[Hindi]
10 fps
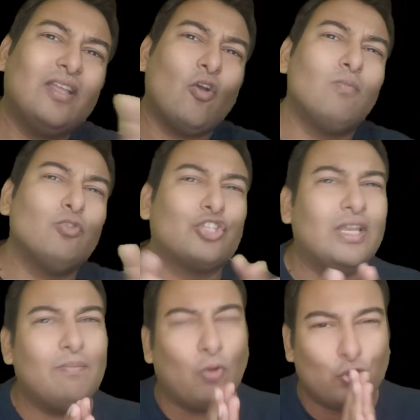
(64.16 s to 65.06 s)
के ऑलमोस्ट
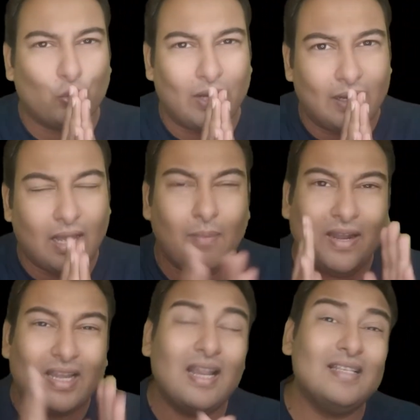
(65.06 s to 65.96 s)
करीब पहुंच चुके हैं अब
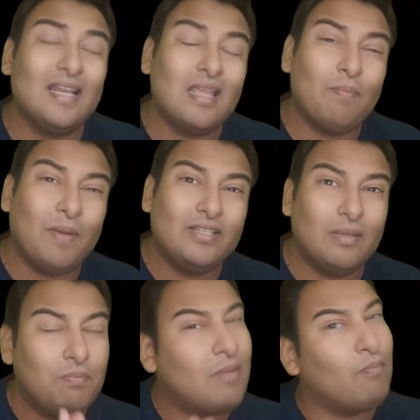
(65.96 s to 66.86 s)
अठारह हज़ार के पास
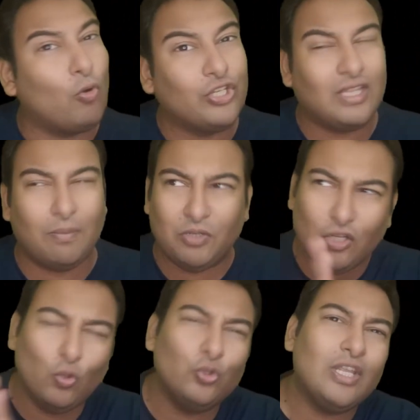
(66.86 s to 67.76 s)
जब भी हम पहुंचे थे
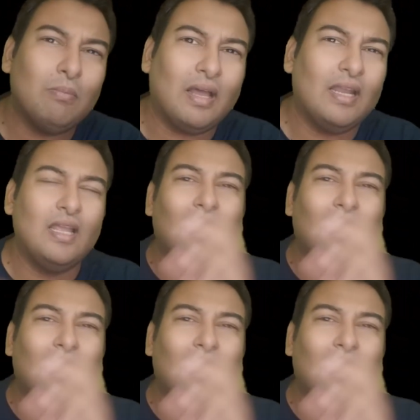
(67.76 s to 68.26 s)
पिछले दो तीन बार